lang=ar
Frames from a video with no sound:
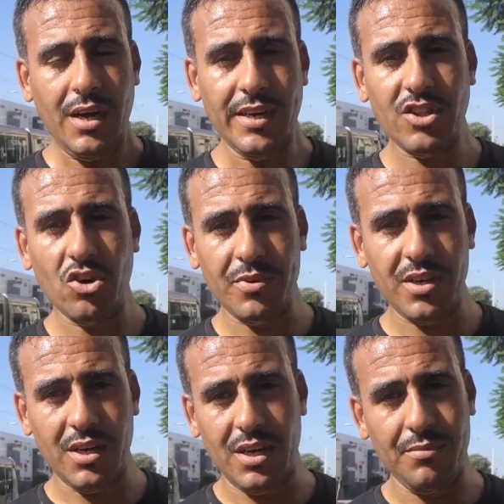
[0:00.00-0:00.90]
يعني
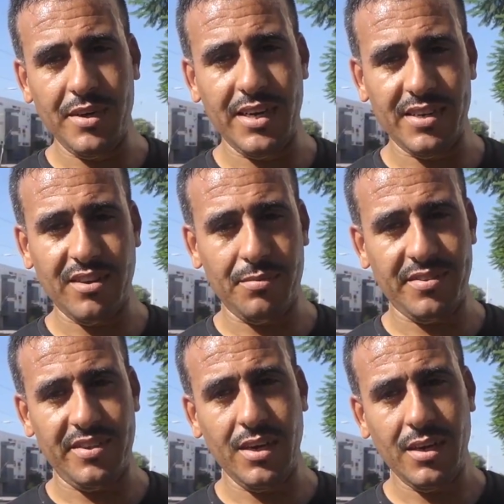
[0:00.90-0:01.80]
الدومين آه، مهنه
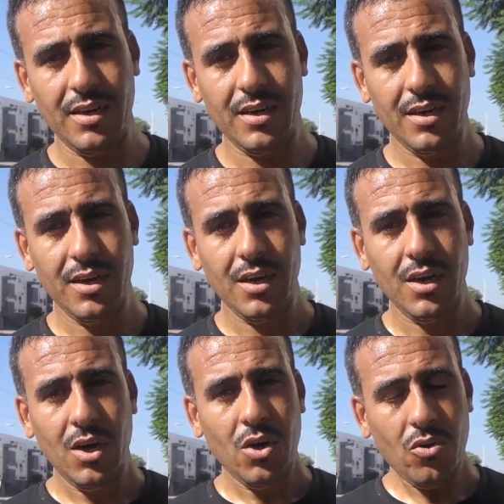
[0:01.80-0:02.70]
سيرفيسيه
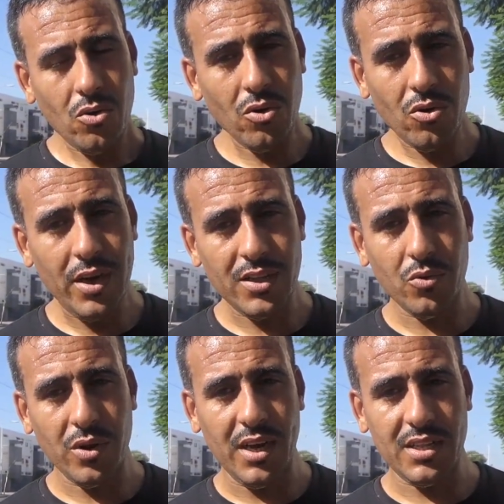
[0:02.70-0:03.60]
وهذا
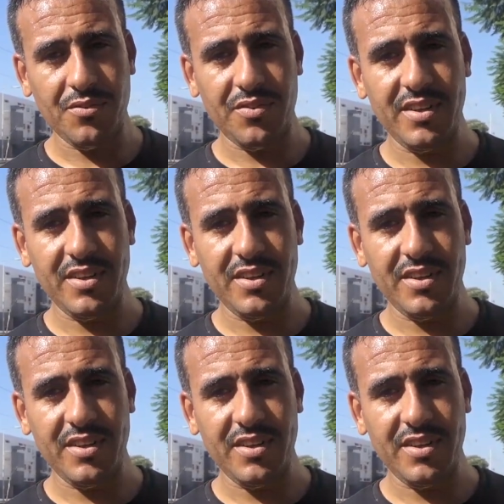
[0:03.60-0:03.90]
هو الهدف